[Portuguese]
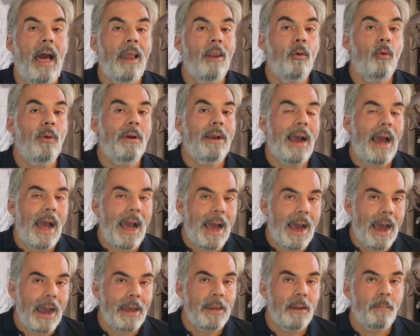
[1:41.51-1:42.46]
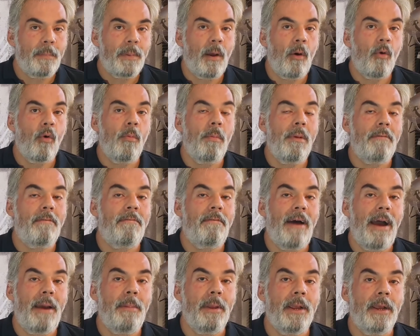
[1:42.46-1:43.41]
alugar a área para alguma
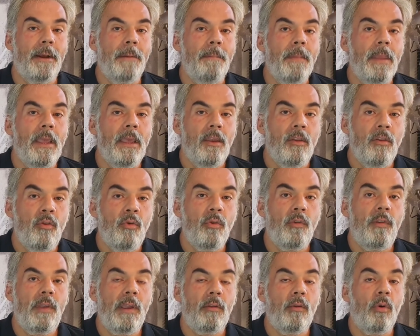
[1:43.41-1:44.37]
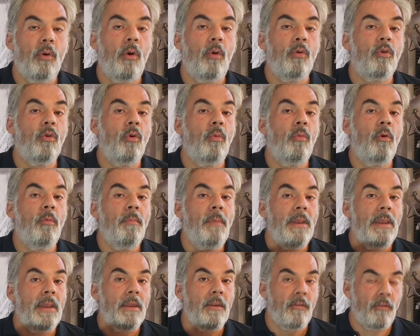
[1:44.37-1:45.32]
fábrica do setor
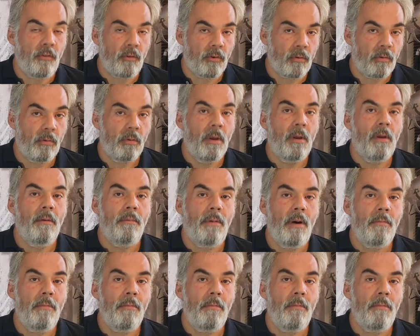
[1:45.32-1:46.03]
automobilístico.